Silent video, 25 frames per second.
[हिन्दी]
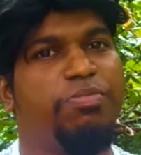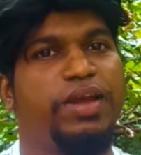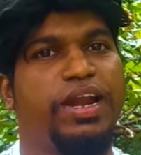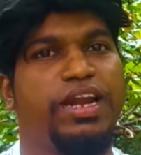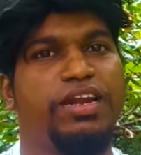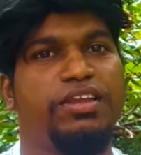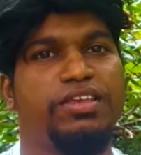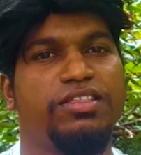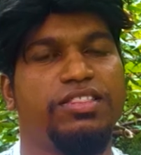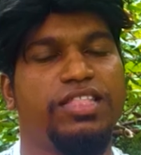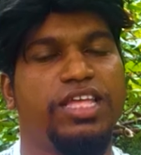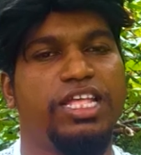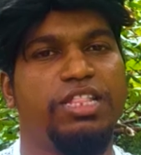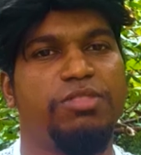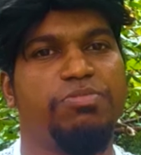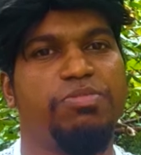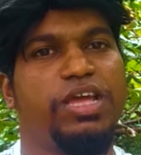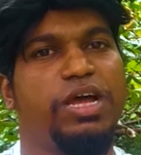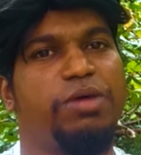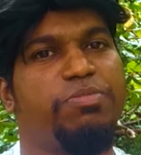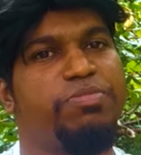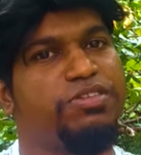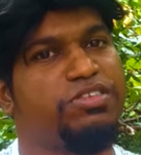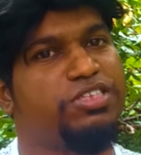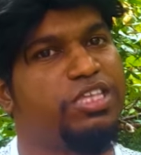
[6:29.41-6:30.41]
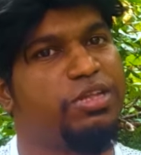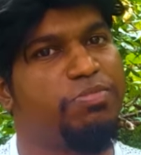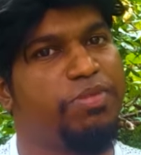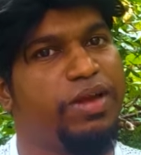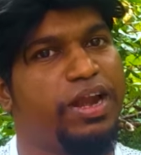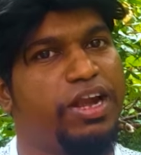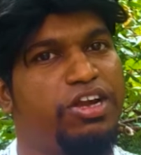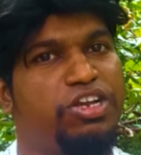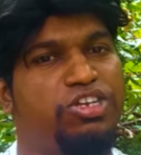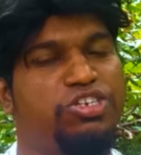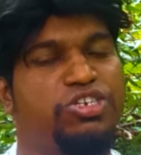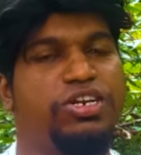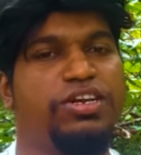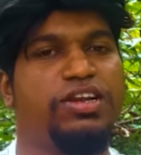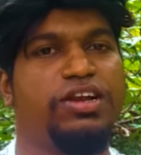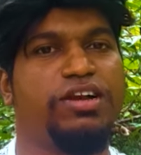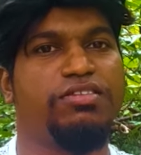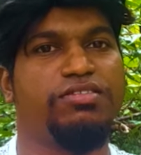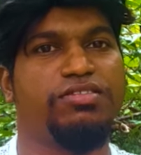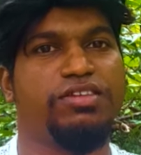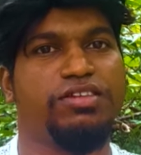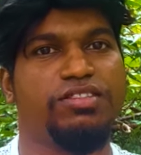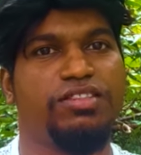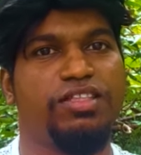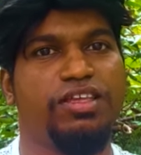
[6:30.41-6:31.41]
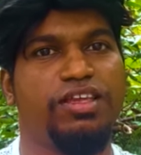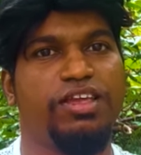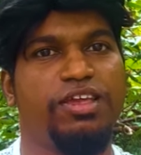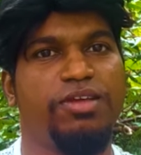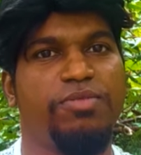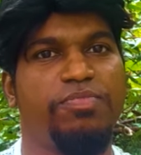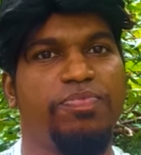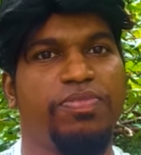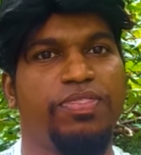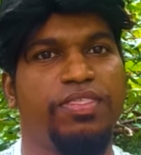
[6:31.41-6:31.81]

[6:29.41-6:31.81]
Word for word: प्लांट के तहत भी आप इसकी प्लांटेशन कर सकते हैं